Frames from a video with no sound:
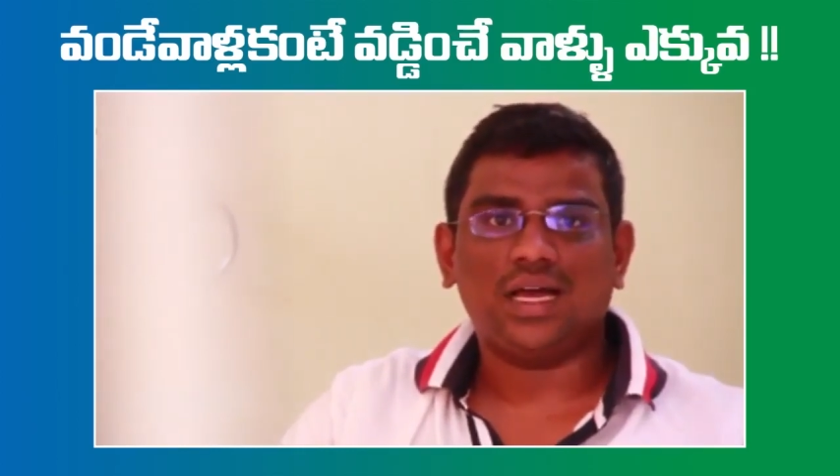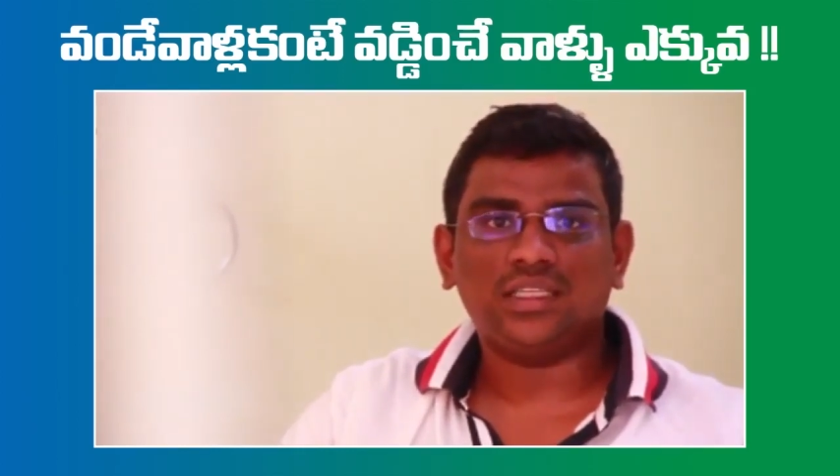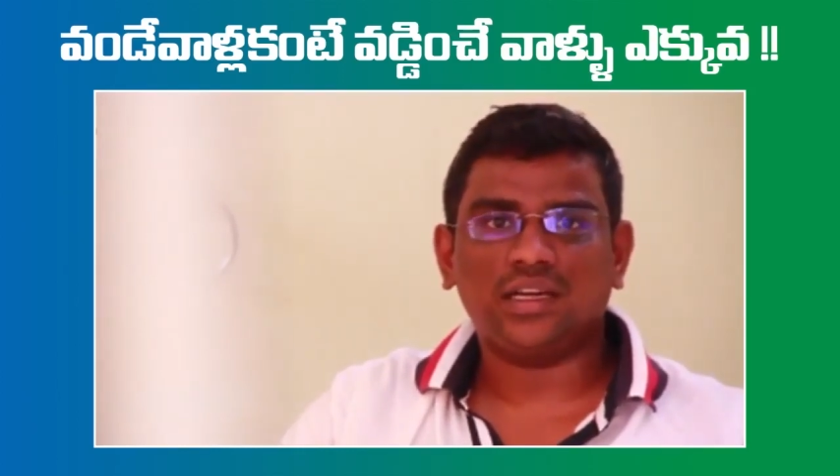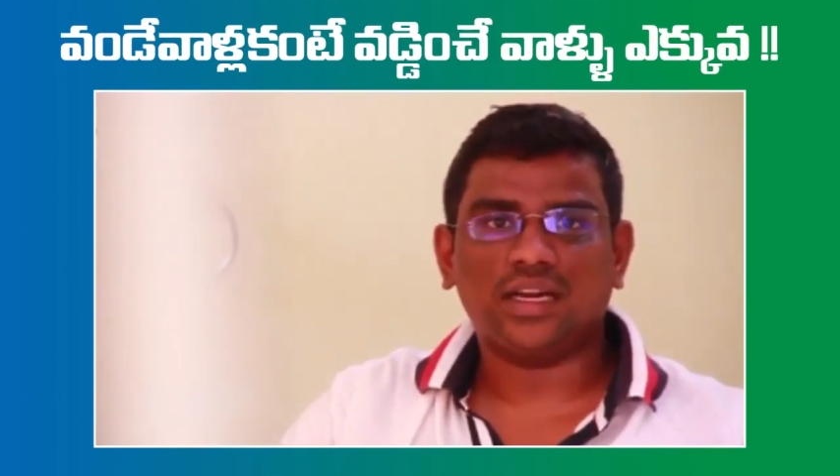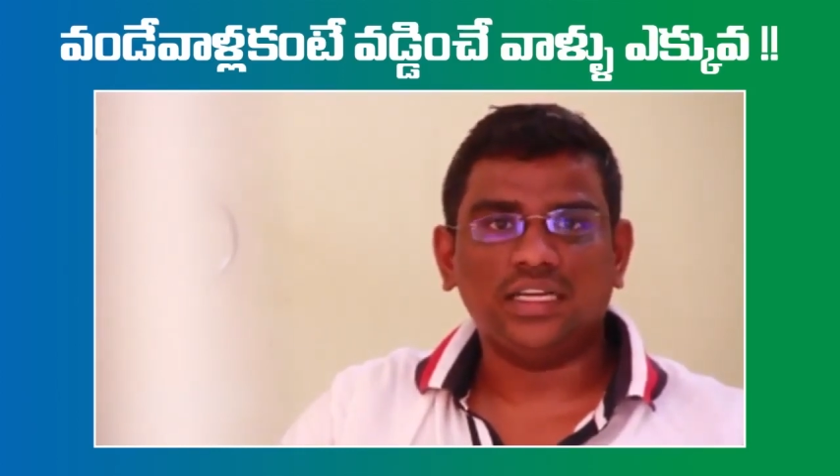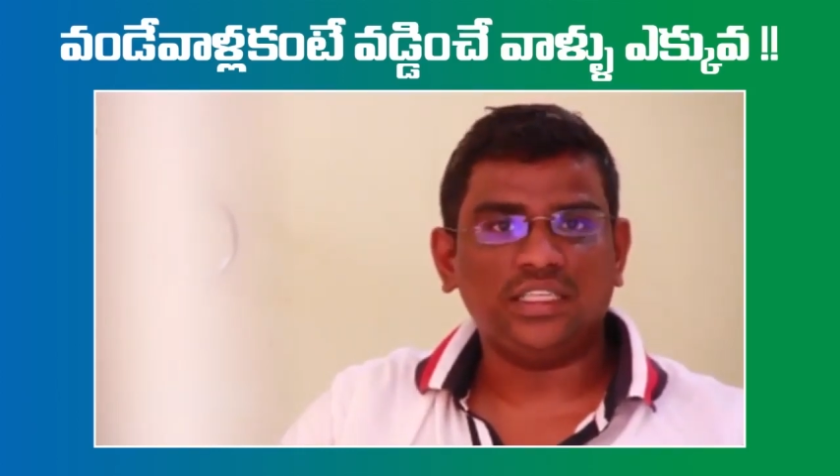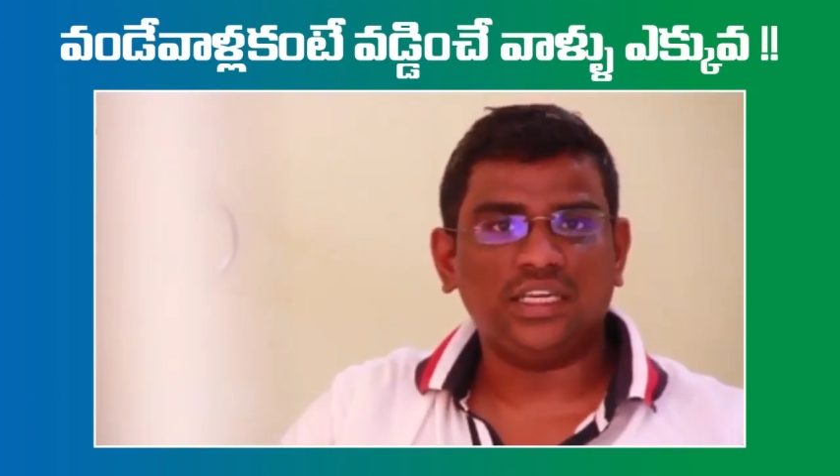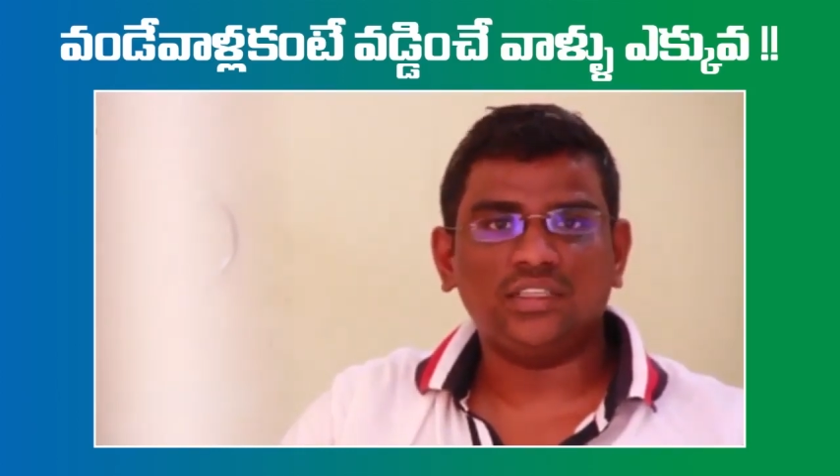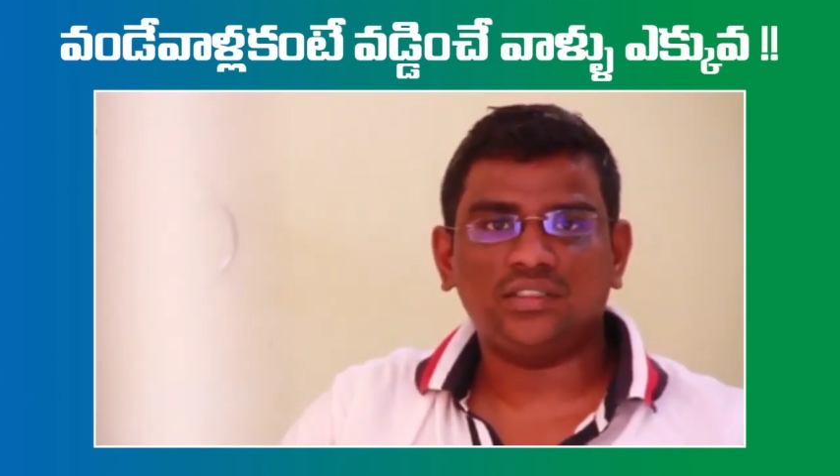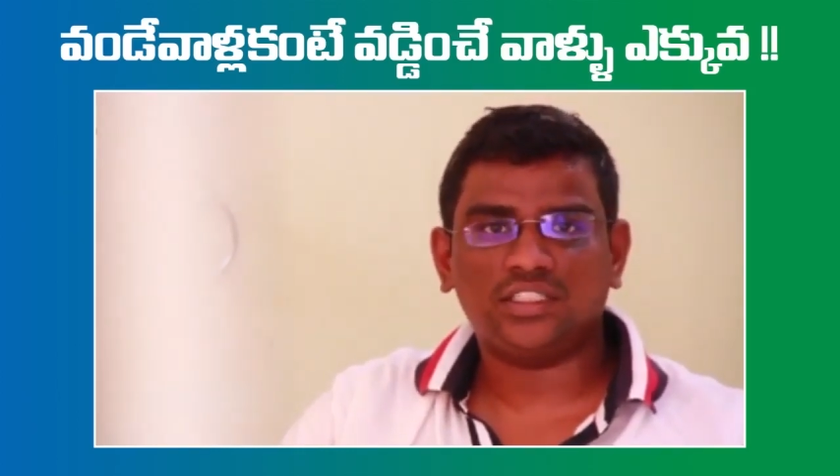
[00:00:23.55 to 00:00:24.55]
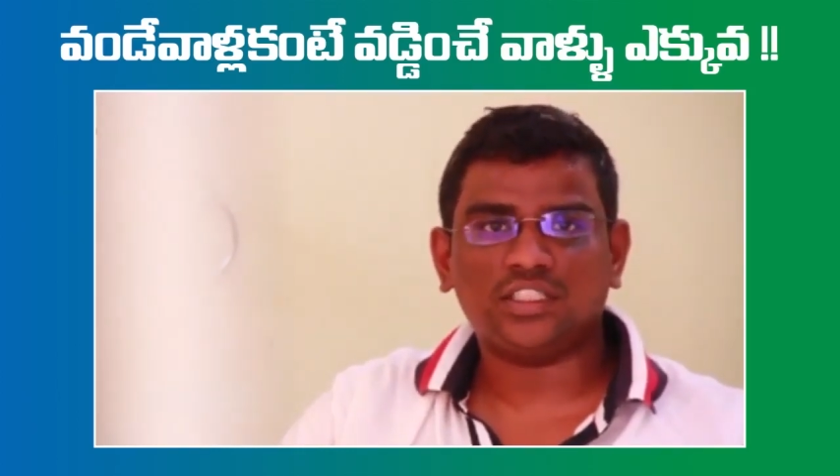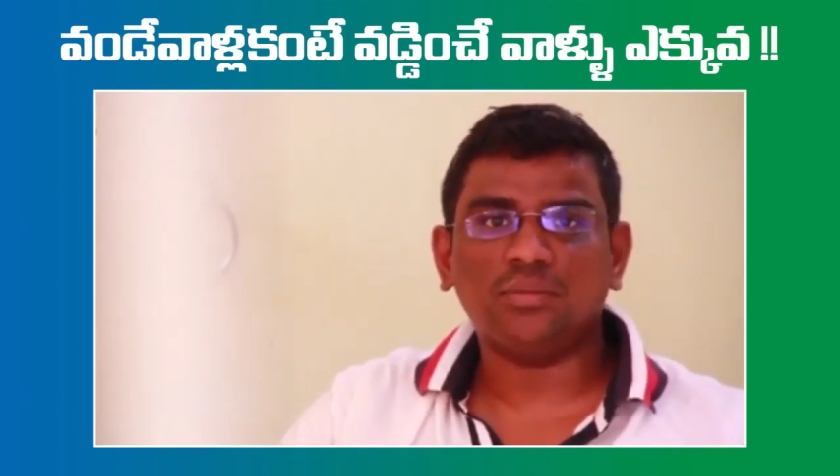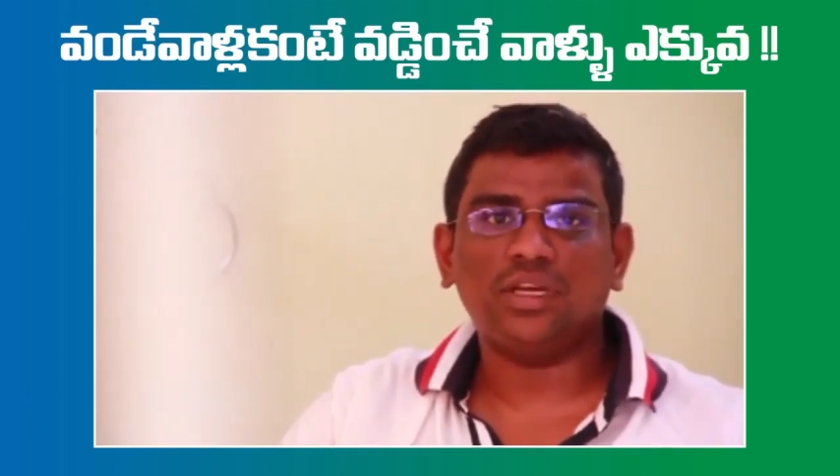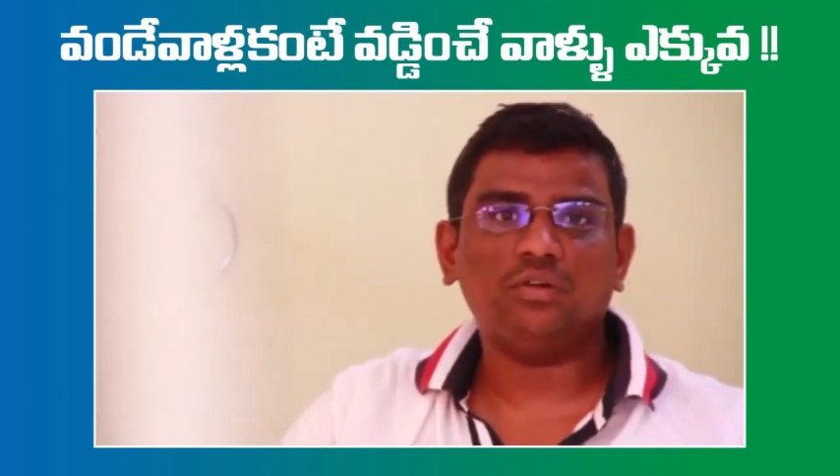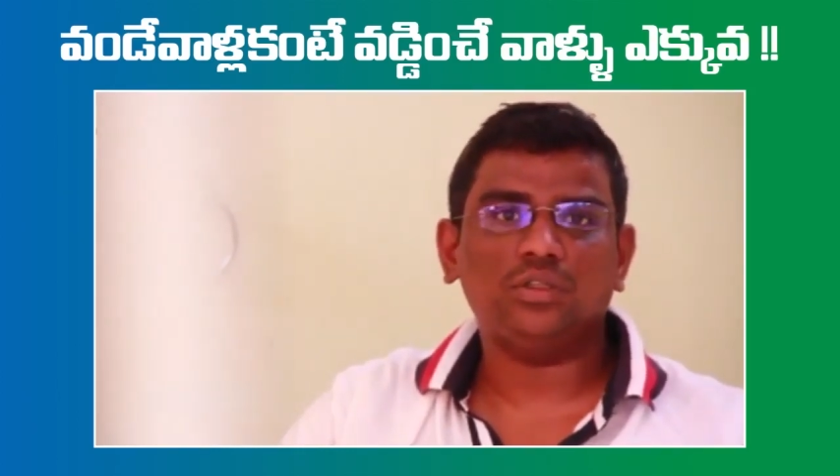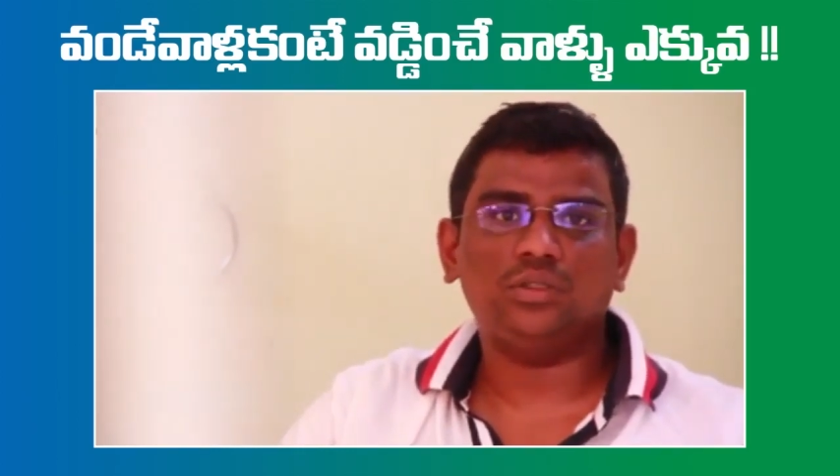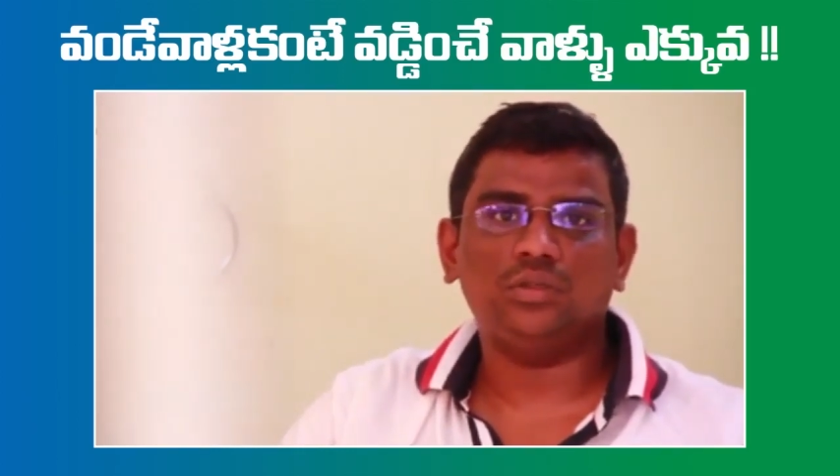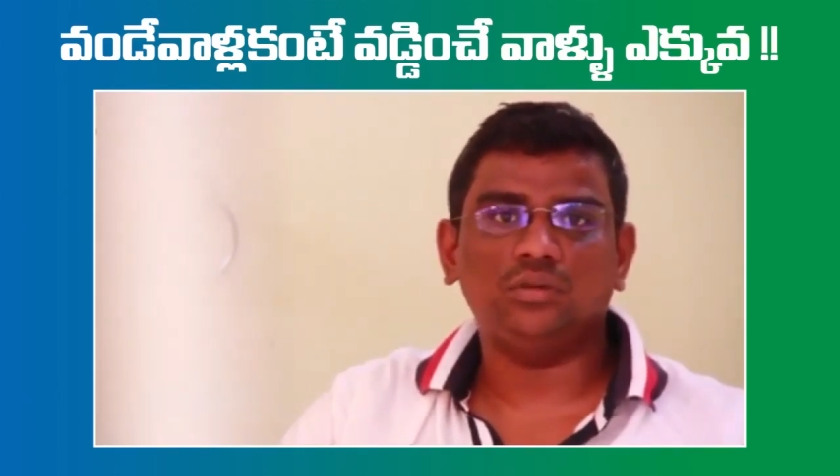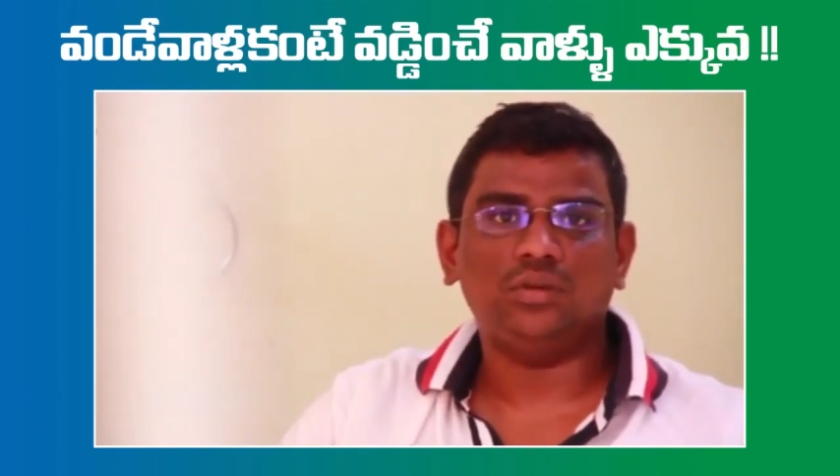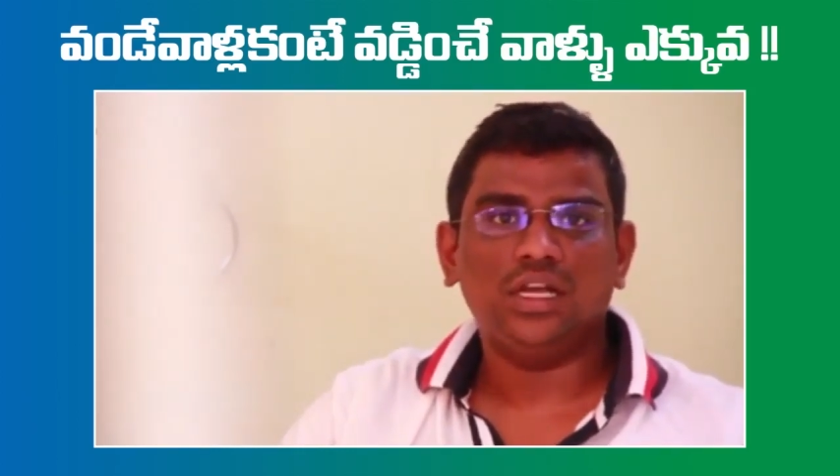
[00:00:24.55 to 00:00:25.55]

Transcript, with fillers: అసలు రేషన్ సిస్టమే వద్దు